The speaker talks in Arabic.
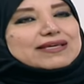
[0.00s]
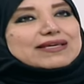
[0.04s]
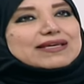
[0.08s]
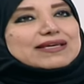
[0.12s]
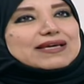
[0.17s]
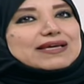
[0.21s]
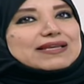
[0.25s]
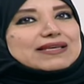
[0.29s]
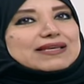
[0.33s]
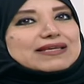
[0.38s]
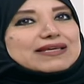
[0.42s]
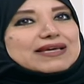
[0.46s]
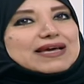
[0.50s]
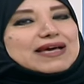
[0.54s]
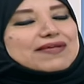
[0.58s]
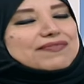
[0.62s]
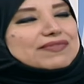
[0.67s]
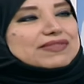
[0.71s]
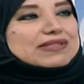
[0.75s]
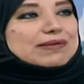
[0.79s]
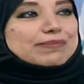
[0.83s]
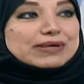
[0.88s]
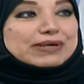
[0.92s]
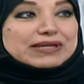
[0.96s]
يعني هذا
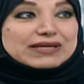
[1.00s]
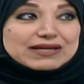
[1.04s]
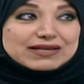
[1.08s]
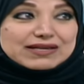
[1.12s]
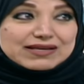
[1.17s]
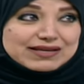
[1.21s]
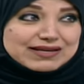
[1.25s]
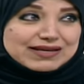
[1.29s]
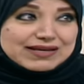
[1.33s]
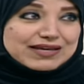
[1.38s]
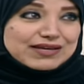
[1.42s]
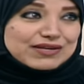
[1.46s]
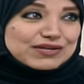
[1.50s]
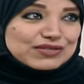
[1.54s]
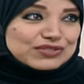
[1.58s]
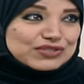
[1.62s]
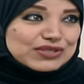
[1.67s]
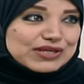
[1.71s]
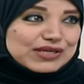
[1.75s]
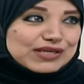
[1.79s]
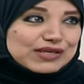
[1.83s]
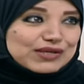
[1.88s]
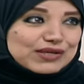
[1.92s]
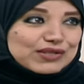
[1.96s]
طبعا غير
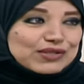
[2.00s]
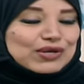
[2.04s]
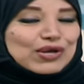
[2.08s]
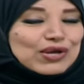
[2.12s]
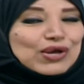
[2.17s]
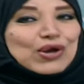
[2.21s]
جيد